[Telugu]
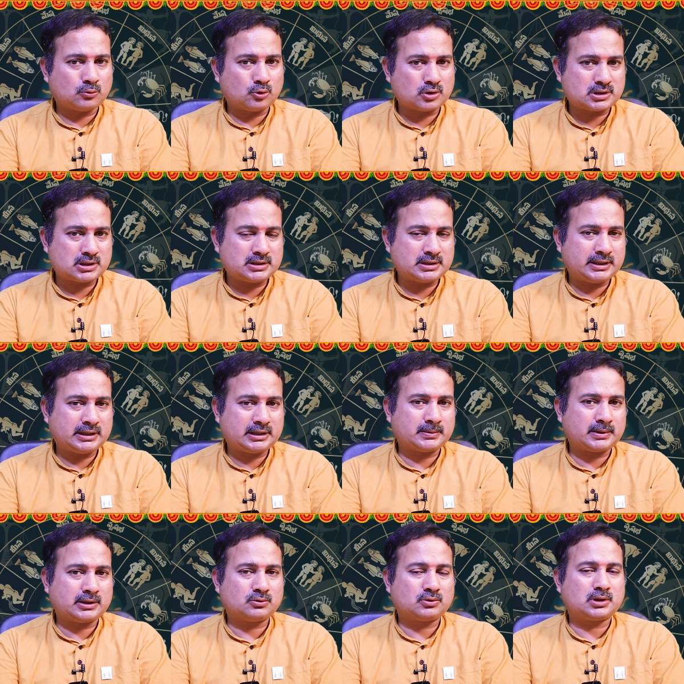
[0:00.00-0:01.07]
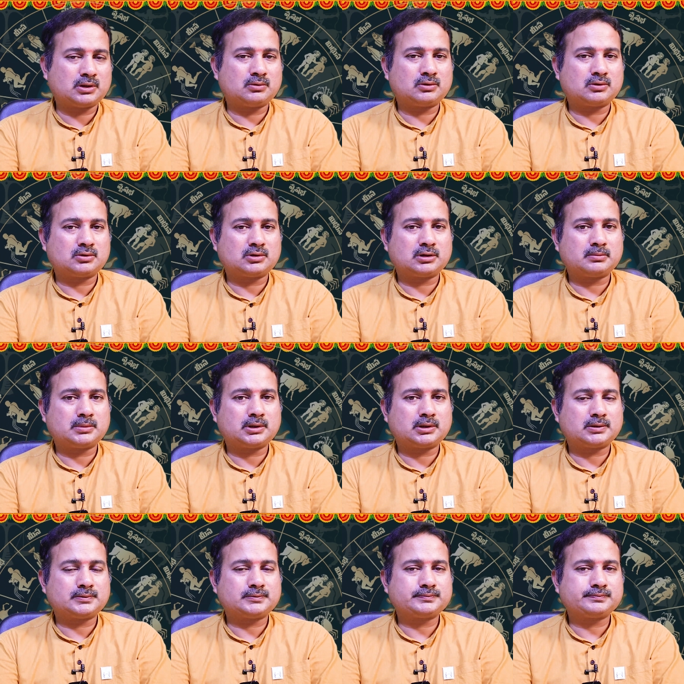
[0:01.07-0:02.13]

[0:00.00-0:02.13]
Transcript: మోసం చేయటం అనేది కూడా ఉంటుంది అన్నమాట